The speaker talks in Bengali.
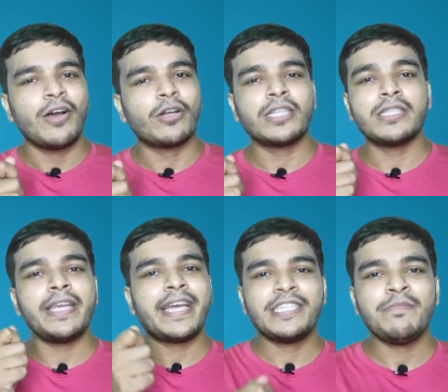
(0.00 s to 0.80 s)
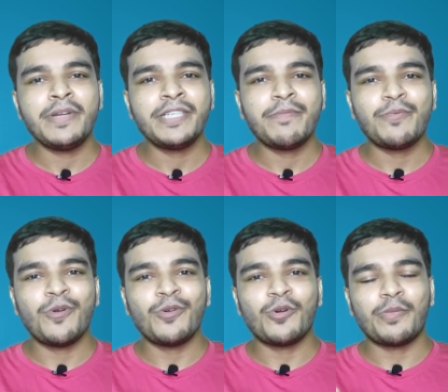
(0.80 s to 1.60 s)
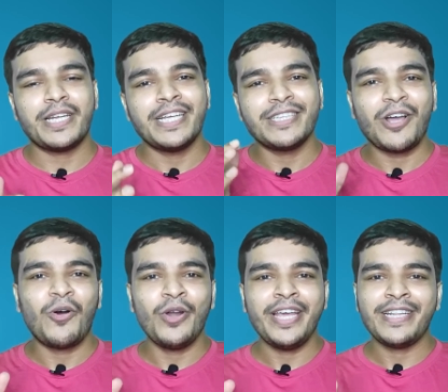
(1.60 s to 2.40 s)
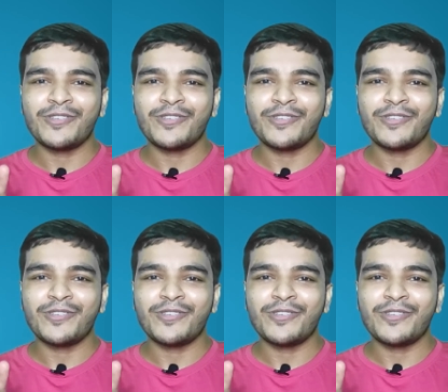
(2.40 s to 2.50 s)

অর্থাৎ সেই অ্যাচিভমেন্টকে পূরণ করবেন তাহলে